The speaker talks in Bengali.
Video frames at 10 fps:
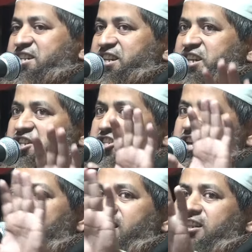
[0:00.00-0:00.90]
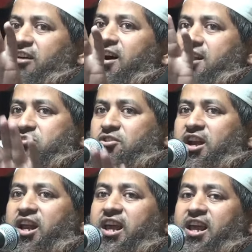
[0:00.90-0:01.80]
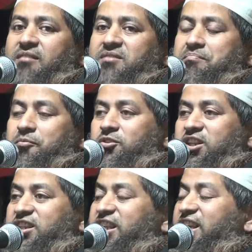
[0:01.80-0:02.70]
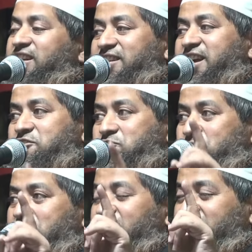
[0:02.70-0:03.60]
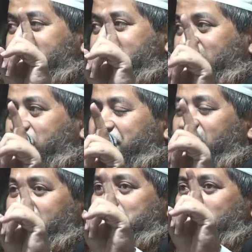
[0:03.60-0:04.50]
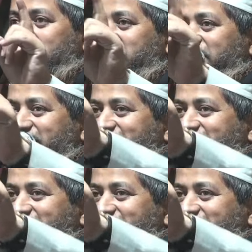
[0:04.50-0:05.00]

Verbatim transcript: এটাকে ঠেক দেওয়ার জন্যে আমি প্রতিদিন একশোবার ইস্তফার পড়ি